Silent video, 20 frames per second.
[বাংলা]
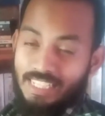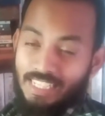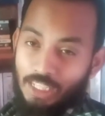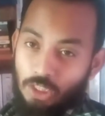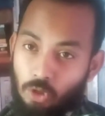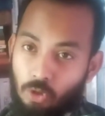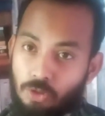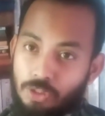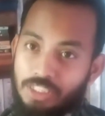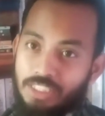
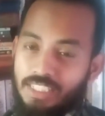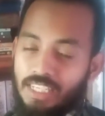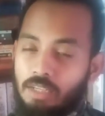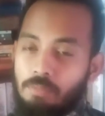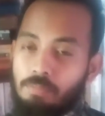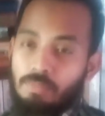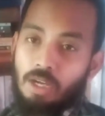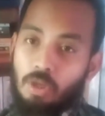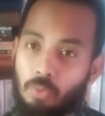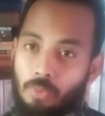নিখোঁজ
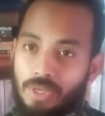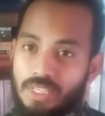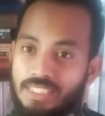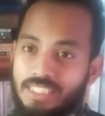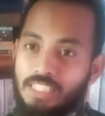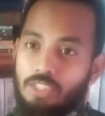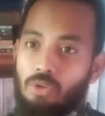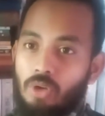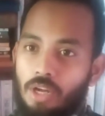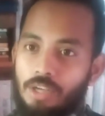কিংবা
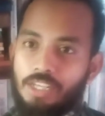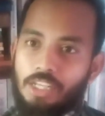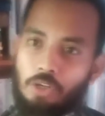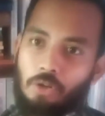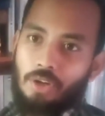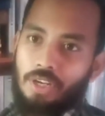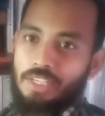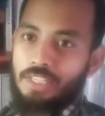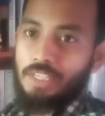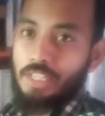রয়েছে নয়নে
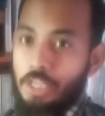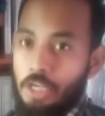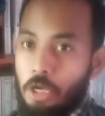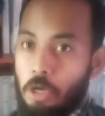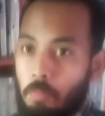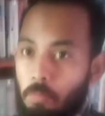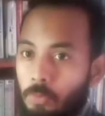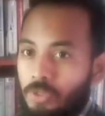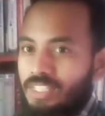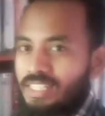নয়নে
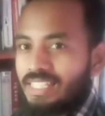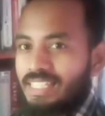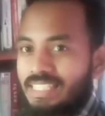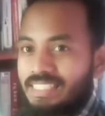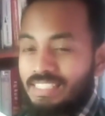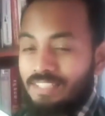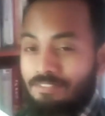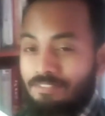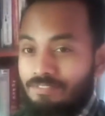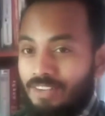বইটি
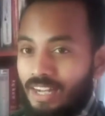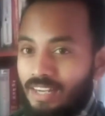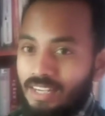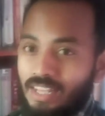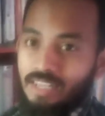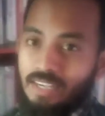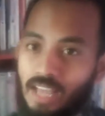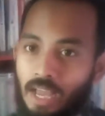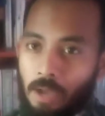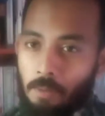লিখেছেন
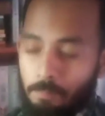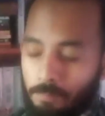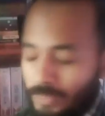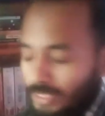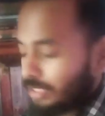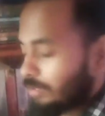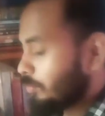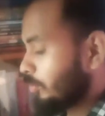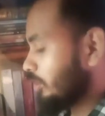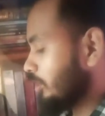ফারহান
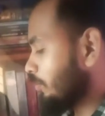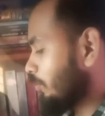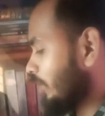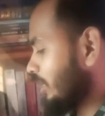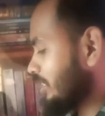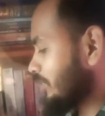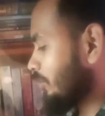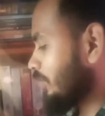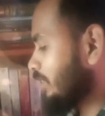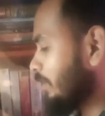আহমেদ বইটি
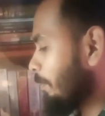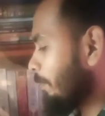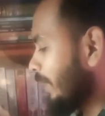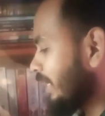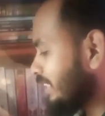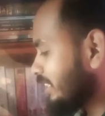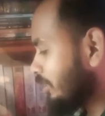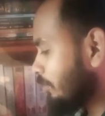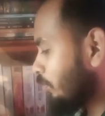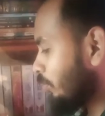প্রকাশিত হয়েছে
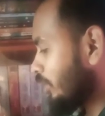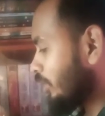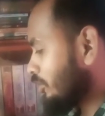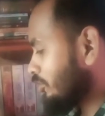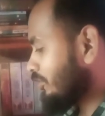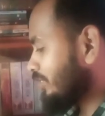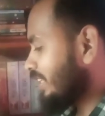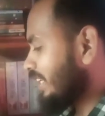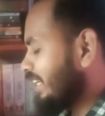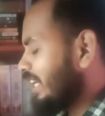বেঞ্জিন
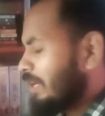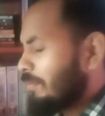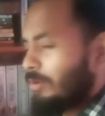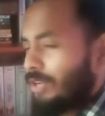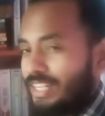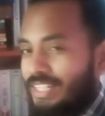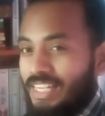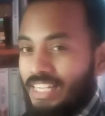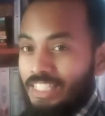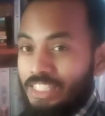প্রকাশন থেকে এবং
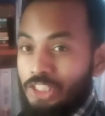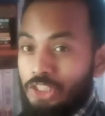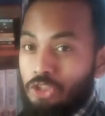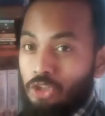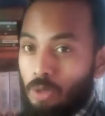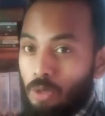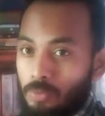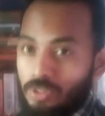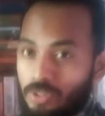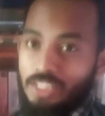এটি একটি
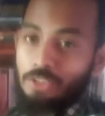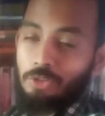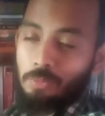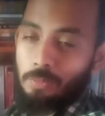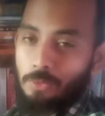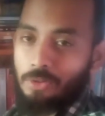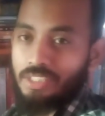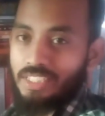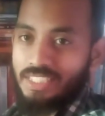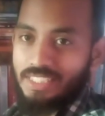সমকালীন
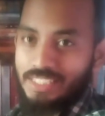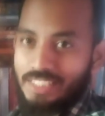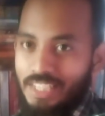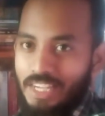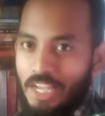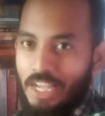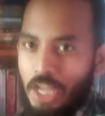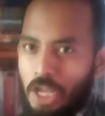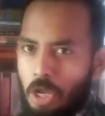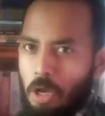উপন্যাস
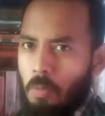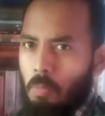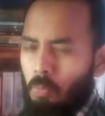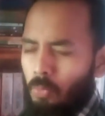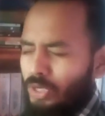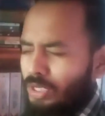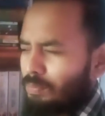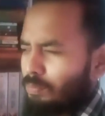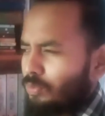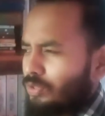
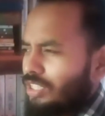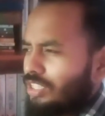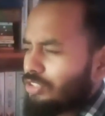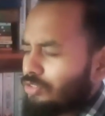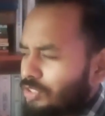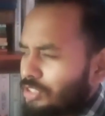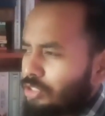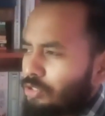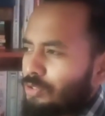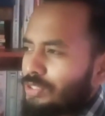বইয়ের প্রধান
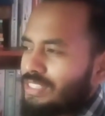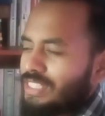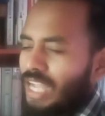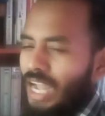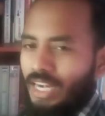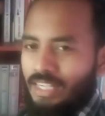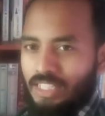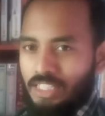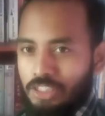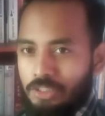চরিত্র হচ্ছে
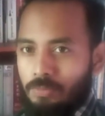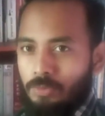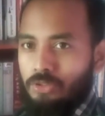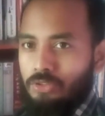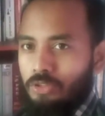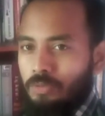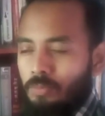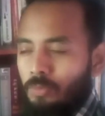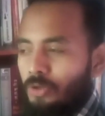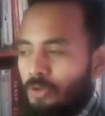আঠাশ
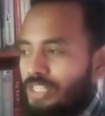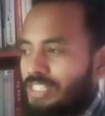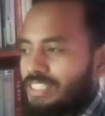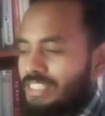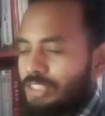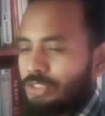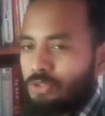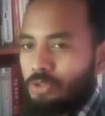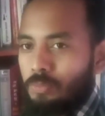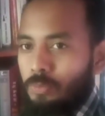বছর
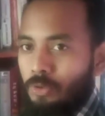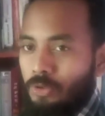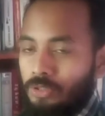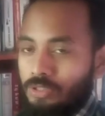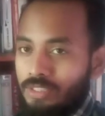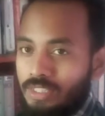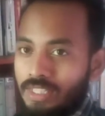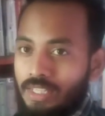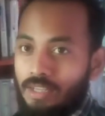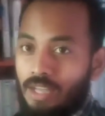বয়সী যুবক
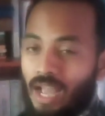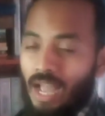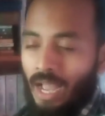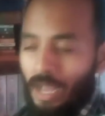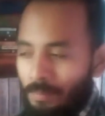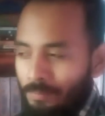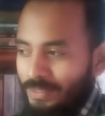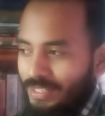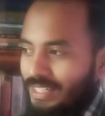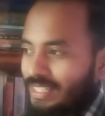
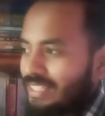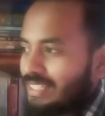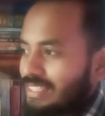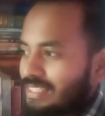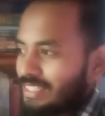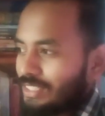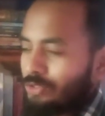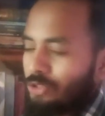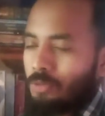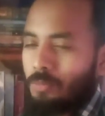আবির
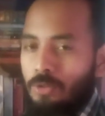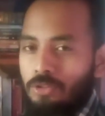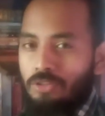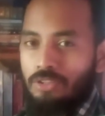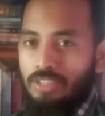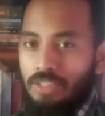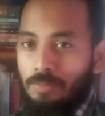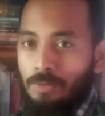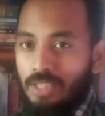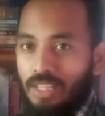যে দুই
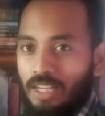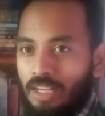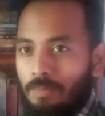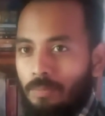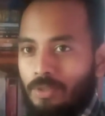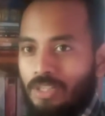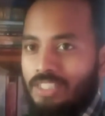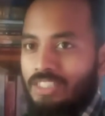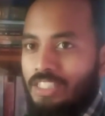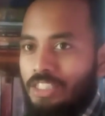বছর যাবৎ
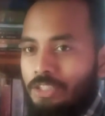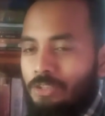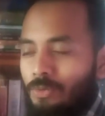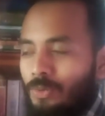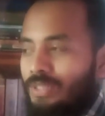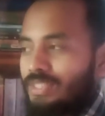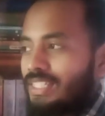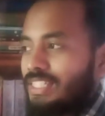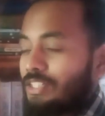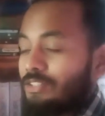লেখাপড়া শেষ
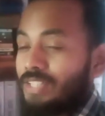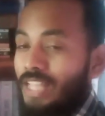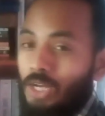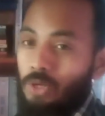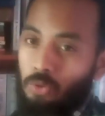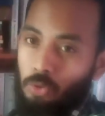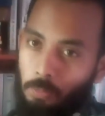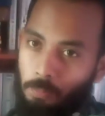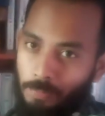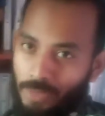করেছে কিন্তু
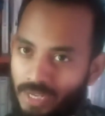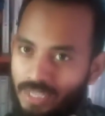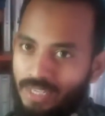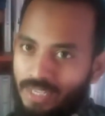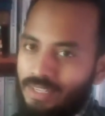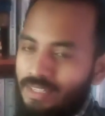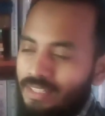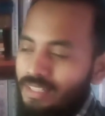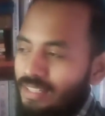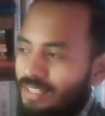এখনও
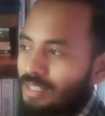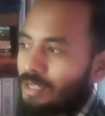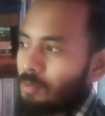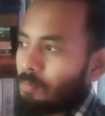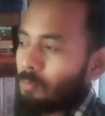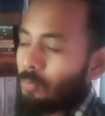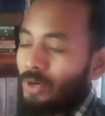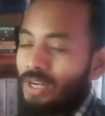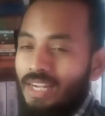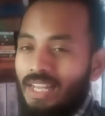বেকার বই